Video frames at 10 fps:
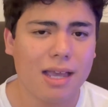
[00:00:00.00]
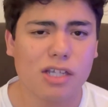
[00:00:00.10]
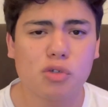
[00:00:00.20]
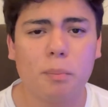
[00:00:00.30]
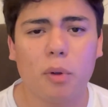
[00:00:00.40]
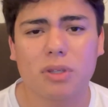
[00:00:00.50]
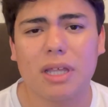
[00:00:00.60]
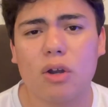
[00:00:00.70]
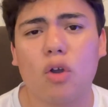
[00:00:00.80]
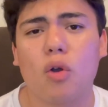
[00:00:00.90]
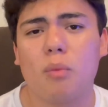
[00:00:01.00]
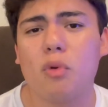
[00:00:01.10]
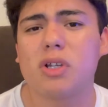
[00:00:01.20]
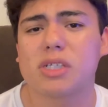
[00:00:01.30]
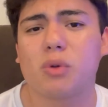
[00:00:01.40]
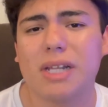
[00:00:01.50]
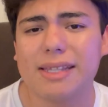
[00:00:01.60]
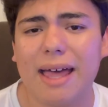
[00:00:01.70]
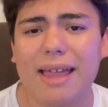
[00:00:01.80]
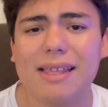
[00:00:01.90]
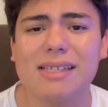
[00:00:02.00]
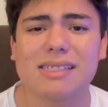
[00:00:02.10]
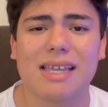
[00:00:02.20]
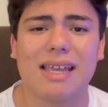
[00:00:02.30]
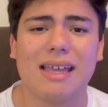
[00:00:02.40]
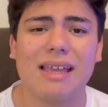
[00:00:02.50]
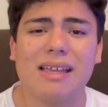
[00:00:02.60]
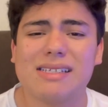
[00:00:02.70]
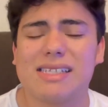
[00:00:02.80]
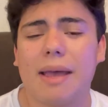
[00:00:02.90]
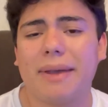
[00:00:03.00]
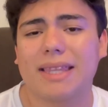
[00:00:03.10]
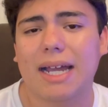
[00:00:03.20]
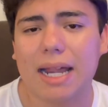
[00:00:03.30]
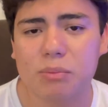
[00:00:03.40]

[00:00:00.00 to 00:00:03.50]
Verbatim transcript: Es un portero con muchas cualidades, que sabe atajar